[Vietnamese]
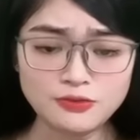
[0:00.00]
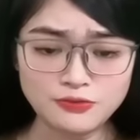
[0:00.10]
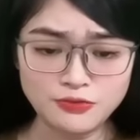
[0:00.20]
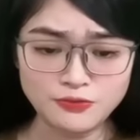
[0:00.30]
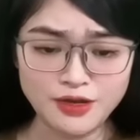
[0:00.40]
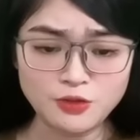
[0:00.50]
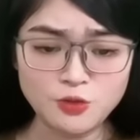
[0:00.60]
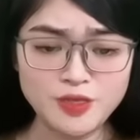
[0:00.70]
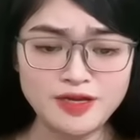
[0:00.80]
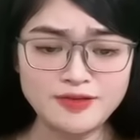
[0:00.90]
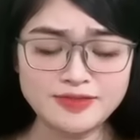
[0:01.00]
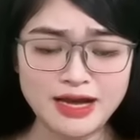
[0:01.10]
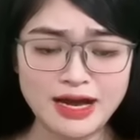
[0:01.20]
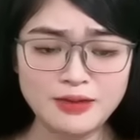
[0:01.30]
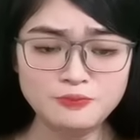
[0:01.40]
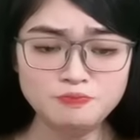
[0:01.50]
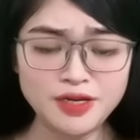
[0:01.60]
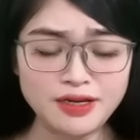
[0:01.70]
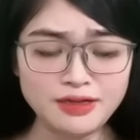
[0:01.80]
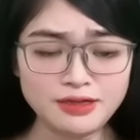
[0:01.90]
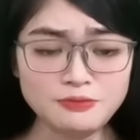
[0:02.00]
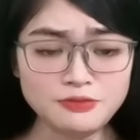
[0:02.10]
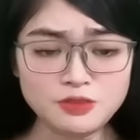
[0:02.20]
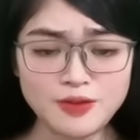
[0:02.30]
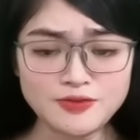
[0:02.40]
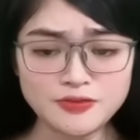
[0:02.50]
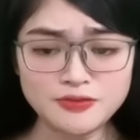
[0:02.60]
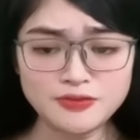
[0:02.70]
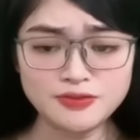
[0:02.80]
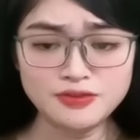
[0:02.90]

Lúc này tôi mới nhận ra mình đã khóc từ bao giờ,